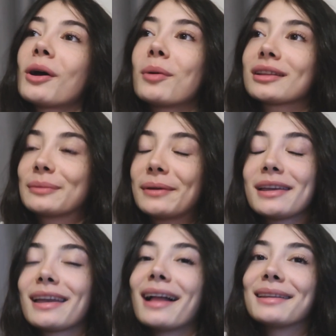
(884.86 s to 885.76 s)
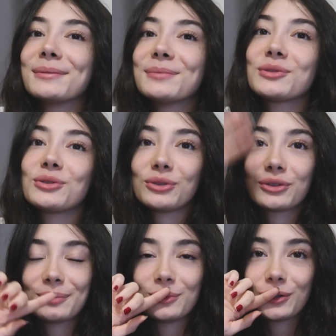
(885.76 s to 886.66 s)
kapatmaya geldim
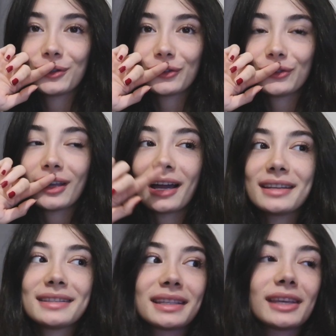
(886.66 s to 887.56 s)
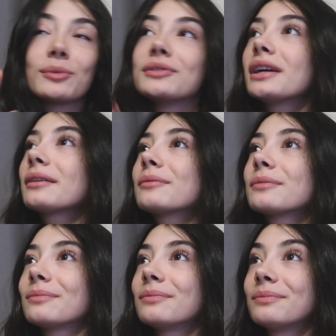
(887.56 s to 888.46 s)
çünkü bugün artık yapacak
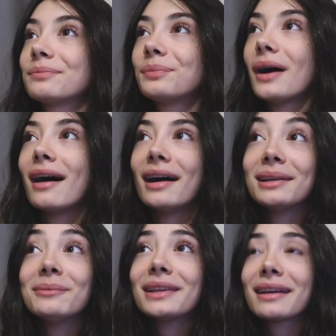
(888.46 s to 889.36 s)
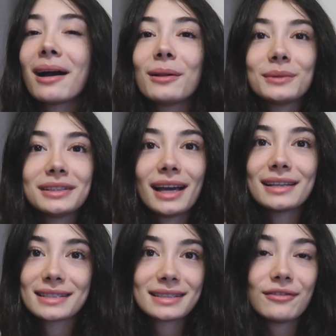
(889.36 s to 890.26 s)
halim de kalmadı.
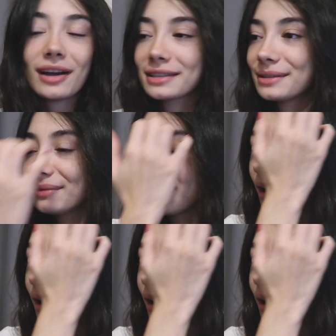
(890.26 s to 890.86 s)
Aslında vaktim de